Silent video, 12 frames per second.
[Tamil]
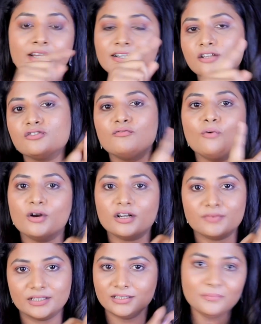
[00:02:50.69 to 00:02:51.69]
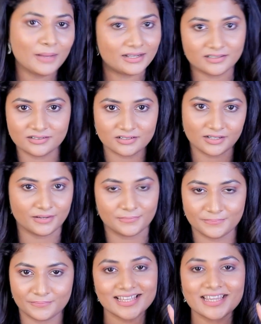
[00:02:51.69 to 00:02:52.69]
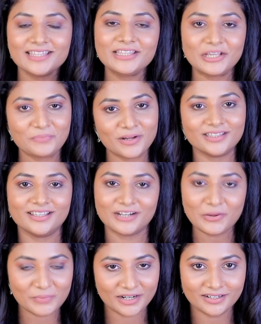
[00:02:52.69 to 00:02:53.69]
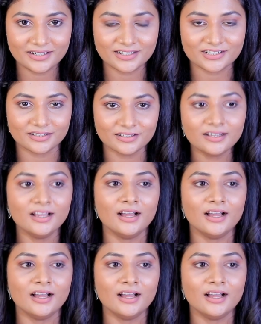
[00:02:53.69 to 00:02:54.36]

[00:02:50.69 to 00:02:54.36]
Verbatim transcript: லிட்டர்ஸ் ஆஃப் வாட்டர் வந்து மேண்டட்ரி செகண்ட் திங் பார்த்தீங்கன்னா மெடிடேஷன்